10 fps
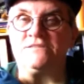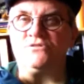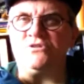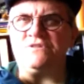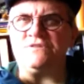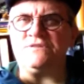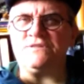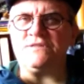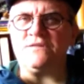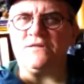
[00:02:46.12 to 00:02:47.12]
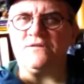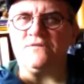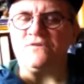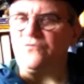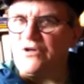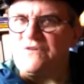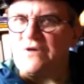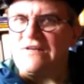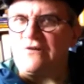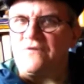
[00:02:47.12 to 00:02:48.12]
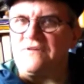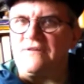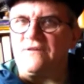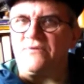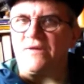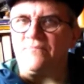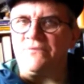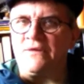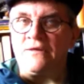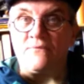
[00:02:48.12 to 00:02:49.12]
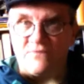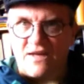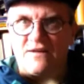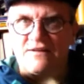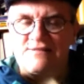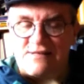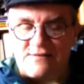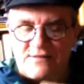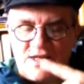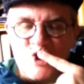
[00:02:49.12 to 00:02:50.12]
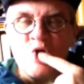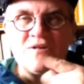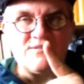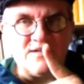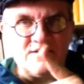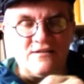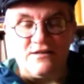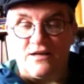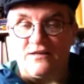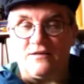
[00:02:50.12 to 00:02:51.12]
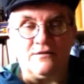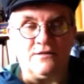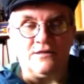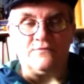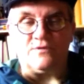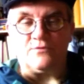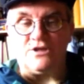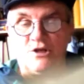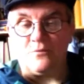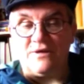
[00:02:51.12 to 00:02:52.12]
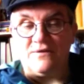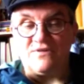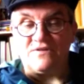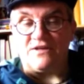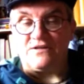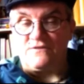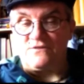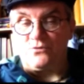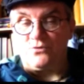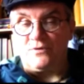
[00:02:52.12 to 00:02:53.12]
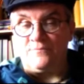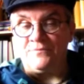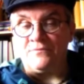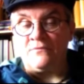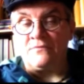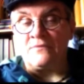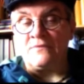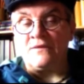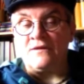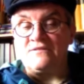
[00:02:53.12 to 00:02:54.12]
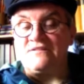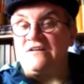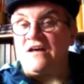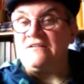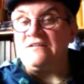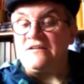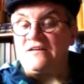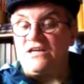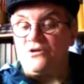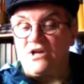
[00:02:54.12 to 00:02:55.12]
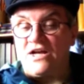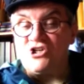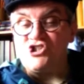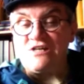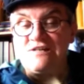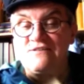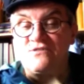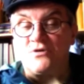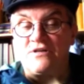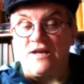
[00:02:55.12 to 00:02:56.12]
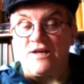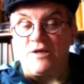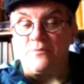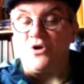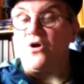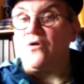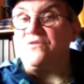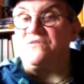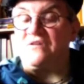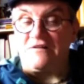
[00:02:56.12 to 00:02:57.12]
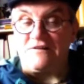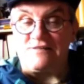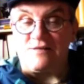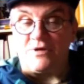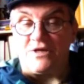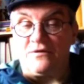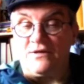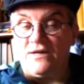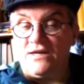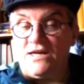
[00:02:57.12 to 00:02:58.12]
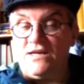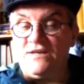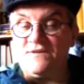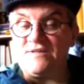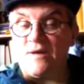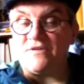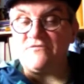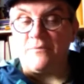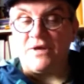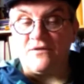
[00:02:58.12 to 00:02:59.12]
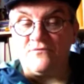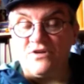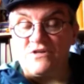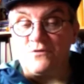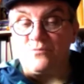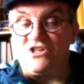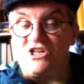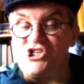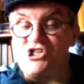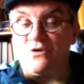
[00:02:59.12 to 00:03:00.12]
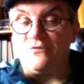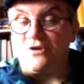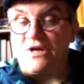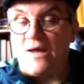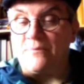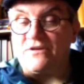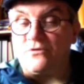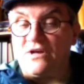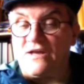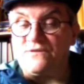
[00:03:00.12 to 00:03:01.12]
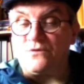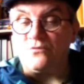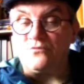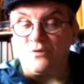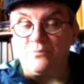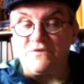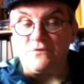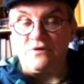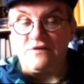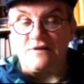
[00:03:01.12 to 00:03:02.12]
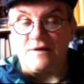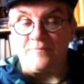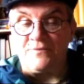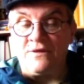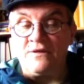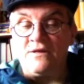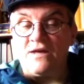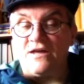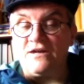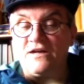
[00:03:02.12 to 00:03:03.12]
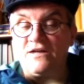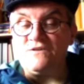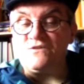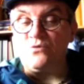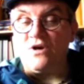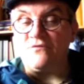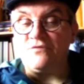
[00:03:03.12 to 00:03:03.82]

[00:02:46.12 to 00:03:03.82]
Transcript: Gut, völlig zu Recht können Sie jetzt erwarten, wer hat das denn gesagt? Sage ich Ihnen gleich. Wir wollen da noch mal eben was weiteres zu hören. Zitat Regionalgeschichte ist heute leider immer noch Außenseiterthema. Ähnliches kann man vermerken, wenn es um die Darstellung von Arbeit und Leistungen von Persönlichkeiten einer gar nicht zu lang